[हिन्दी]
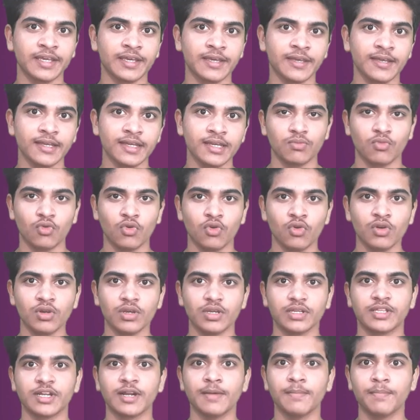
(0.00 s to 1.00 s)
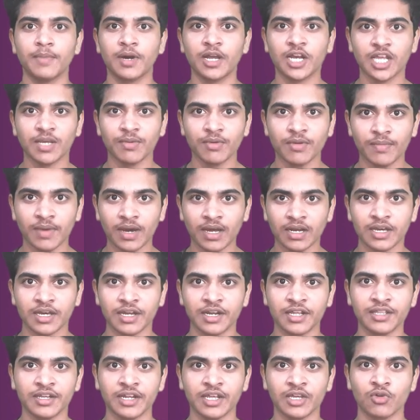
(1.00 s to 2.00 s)
कि वो लोग इतना बल्क में माल
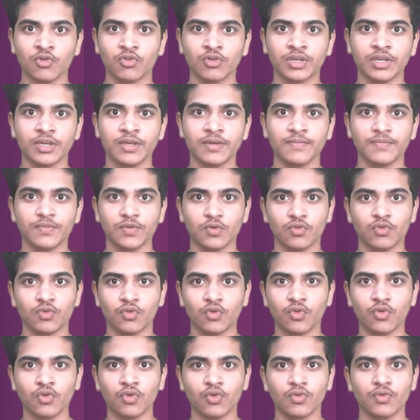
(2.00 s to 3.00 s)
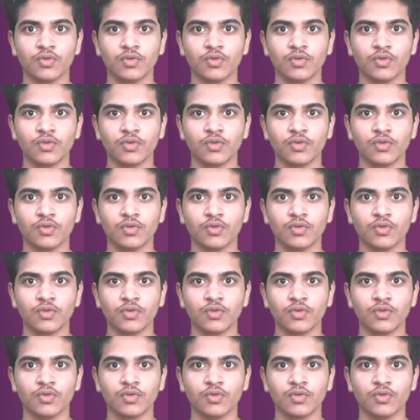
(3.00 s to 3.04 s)
खरीद रहे हो कि उनको